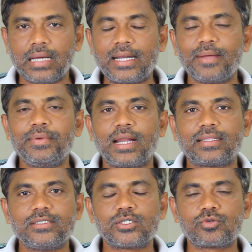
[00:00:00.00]
అంటే మీరు
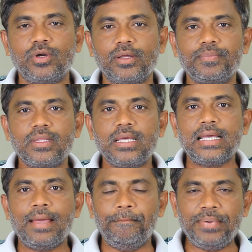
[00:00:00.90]
అర్థం చేసుకోండి
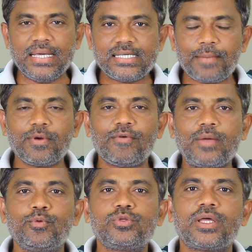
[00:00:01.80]
బీజేపీ వైపు